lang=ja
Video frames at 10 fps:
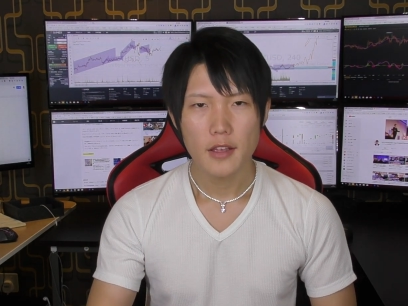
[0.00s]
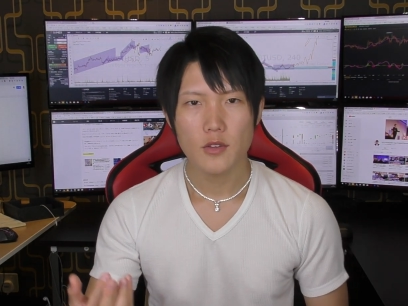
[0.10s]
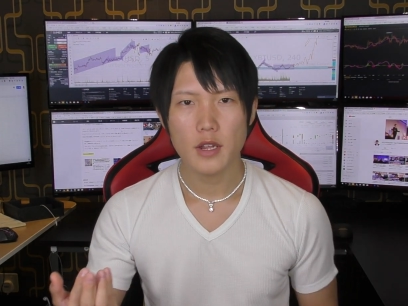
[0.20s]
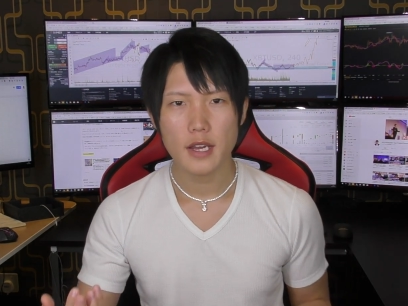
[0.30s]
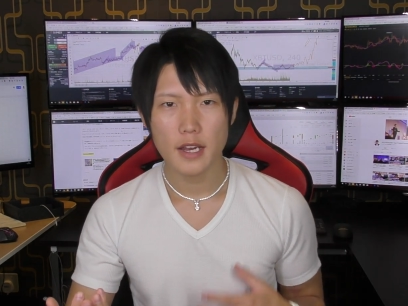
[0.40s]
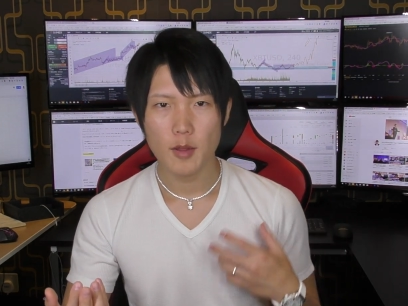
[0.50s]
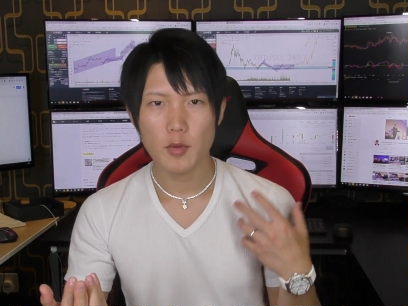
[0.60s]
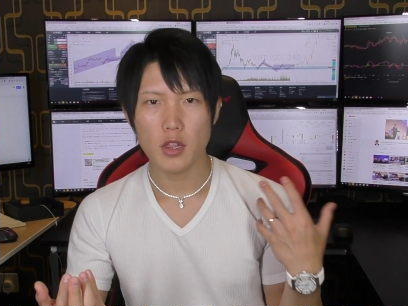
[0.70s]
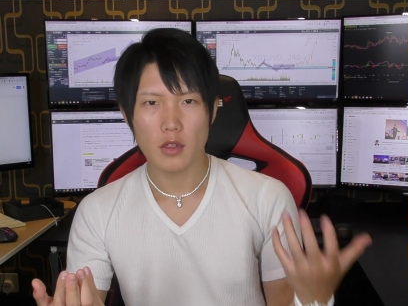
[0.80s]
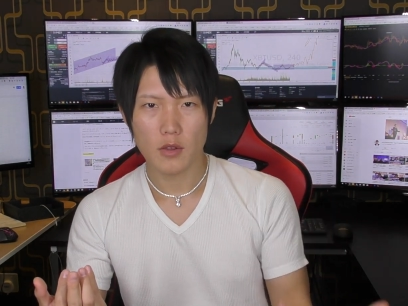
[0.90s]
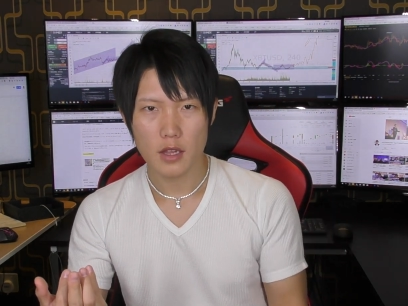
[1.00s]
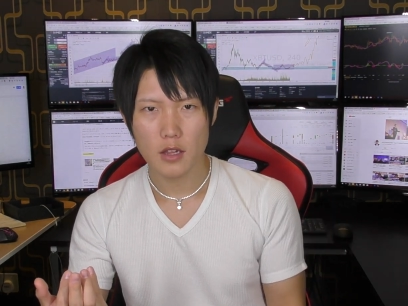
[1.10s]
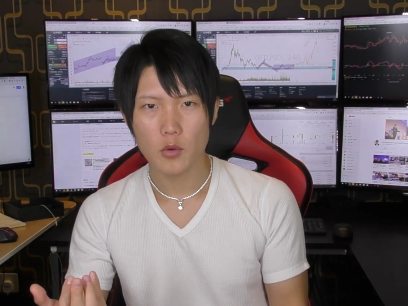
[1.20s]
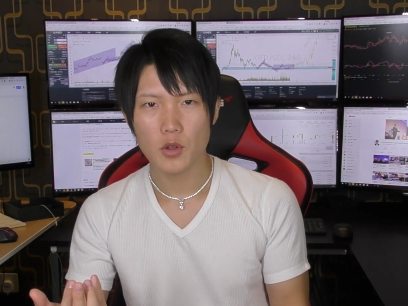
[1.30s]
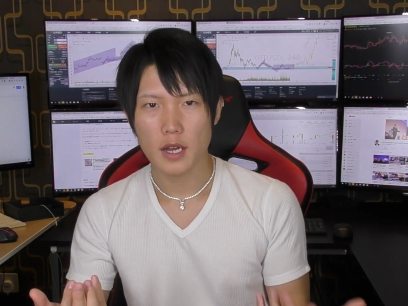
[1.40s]
それ以外でビジネスをやっ
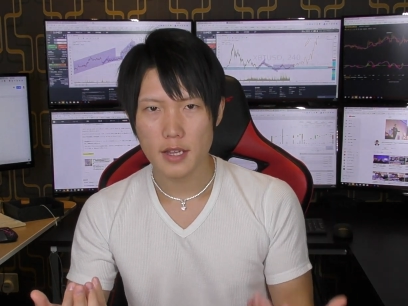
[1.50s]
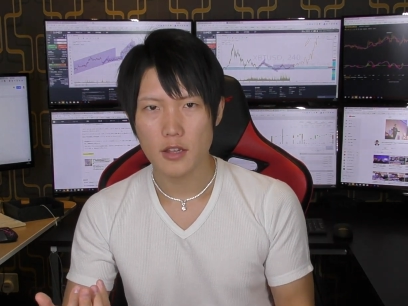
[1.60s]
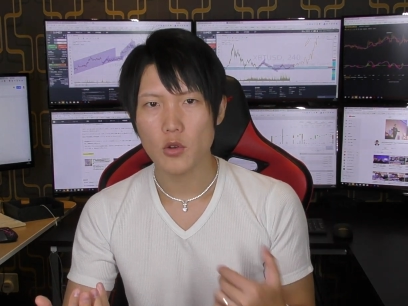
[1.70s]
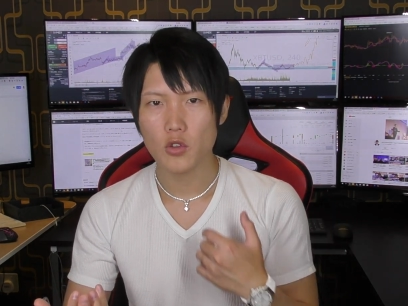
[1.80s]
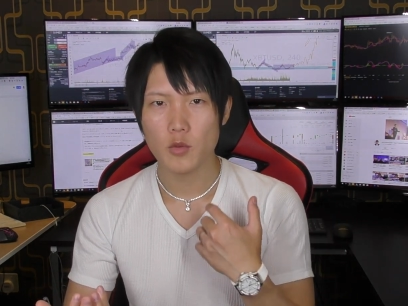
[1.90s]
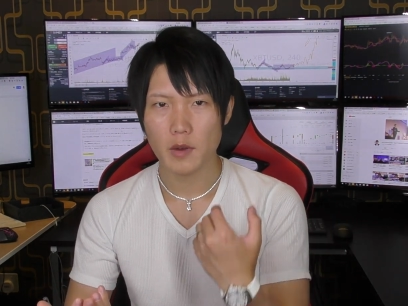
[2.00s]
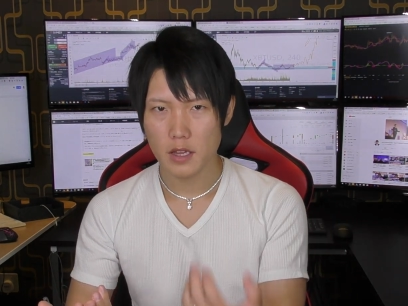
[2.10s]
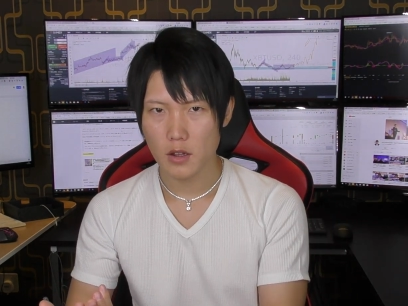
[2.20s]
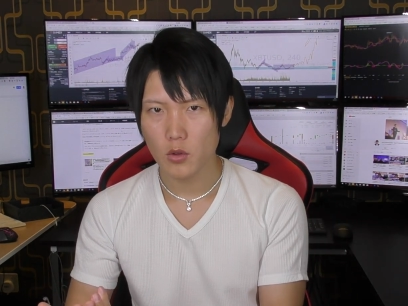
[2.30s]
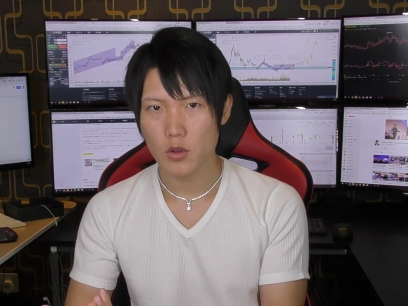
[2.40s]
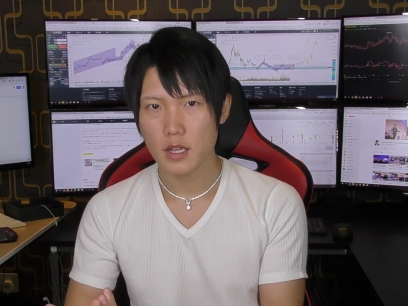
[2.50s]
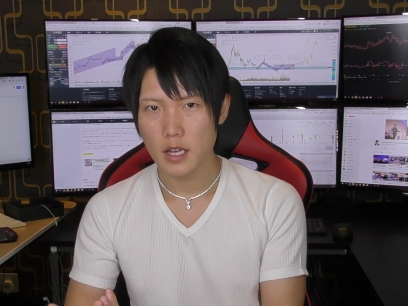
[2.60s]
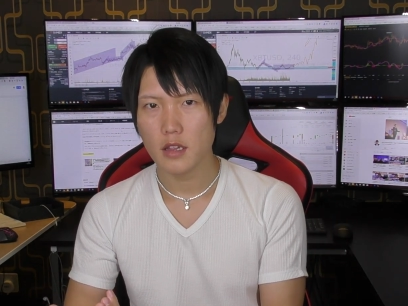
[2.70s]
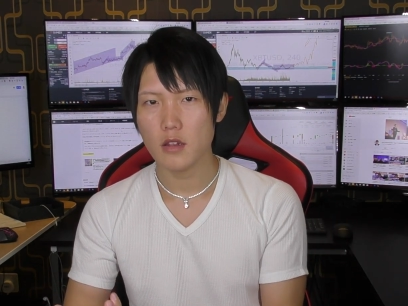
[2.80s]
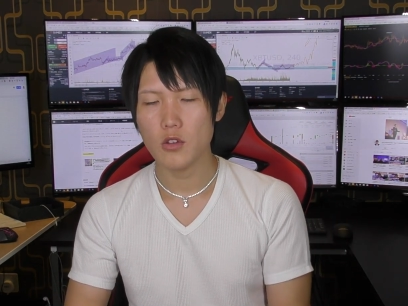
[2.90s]
たことがない、投資もやったことが
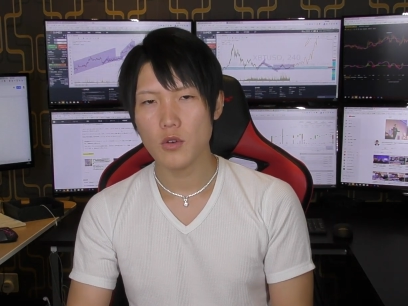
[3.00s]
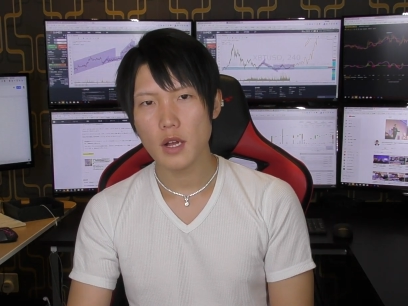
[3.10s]
ないっていう人